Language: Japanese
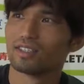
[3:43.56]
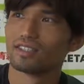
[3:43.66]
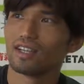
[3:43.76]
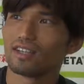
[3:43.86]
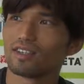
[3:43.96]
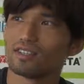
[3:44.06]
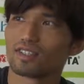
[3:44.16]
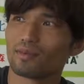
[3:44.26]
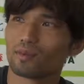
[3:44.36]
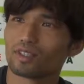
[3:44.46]
なんていうんです
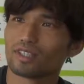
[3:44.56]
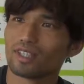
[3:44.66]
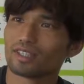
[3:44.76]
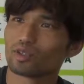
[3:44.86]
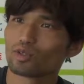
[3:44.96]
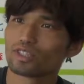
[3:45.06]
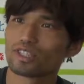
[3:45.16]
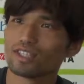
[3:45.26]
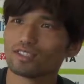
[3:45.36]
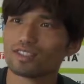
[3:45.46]
かねもうなんかちょっと
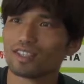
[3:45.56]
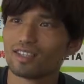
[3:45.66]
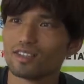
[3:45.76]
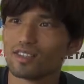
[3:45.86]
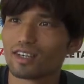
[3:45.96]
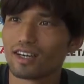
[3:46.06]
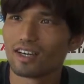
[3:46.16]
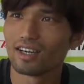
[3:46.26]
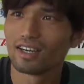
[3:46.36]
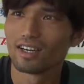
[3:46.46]
違うっていう
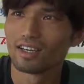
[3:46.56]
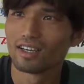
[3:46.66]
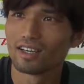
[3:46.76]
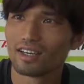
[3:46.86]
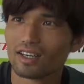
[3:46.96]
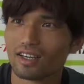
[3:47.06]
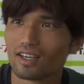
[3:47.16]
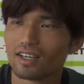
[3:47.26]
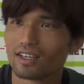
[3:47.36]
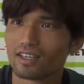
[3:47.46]
かああ
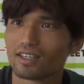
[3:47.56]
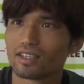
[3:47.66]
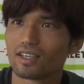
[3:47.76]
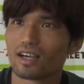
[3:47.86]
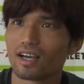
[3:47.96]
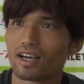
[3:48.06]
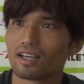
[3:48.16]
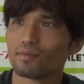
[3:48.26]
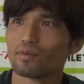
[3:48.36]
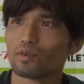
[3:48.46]
試合の入っていきは
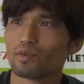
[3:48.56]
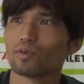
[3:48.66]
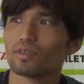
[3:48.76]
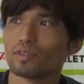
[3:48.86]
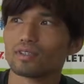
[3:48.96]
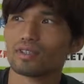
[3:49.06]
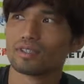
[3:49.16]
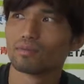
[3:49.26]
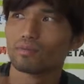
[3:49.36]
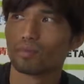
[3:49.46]
いも
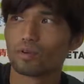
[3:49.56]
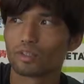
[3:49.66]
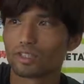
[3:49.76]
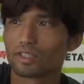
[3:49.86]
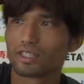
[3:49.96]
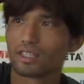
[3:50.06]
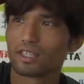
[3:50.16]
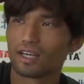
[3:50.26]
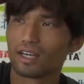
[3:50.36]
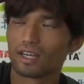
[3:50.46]
う僕自
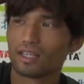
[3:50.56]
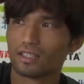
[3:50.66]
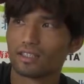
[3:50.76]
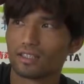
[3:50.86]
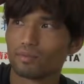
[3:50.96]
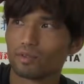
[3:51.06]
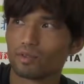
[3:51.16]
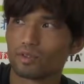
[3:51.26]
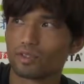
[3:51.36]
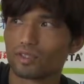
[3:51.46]
身が
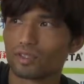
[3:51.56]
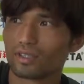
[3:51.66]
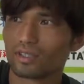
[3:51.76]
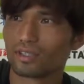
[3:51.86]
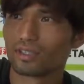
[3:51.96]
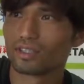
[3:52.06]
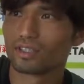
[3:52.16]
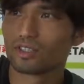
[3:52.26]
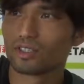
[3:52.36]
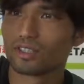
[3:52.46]
もう
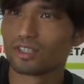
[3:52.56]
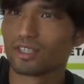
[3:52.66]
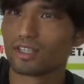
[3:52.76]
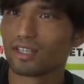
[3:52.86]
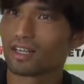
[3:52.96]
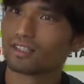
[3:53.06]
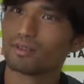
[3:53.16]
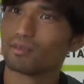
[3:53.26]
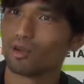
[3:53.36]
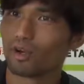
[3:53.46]
スイッチ入れてなんか
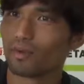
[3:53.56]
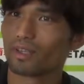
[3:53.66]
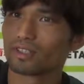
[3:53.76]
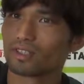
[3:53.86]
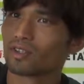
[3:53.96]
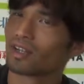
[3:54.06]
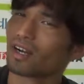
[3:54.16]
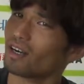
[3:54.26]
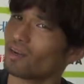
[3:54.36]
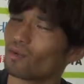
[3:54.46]
全部追い回すとなん
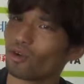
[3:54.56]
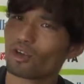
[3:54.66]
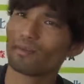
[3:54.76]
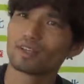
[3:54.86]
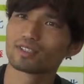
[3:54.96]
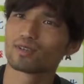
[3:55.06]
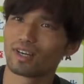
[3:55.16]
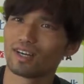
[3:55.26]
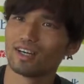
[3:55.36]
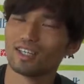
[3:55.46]
か追い回すと
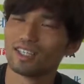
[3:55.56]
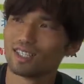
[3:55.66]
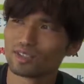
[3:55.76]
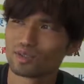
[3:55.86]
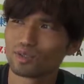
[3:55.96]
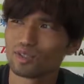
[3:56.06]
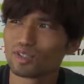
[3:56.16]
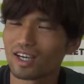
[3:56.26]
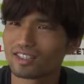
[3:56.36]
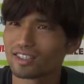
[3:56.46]
か、うん、そうい
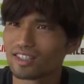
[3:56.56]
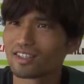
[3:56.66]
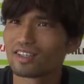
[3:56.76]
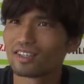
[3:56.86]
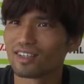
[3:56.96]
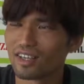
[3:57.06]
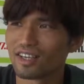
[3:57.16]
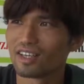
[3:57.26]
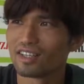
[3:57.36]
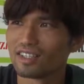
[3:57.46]
う感じだったんで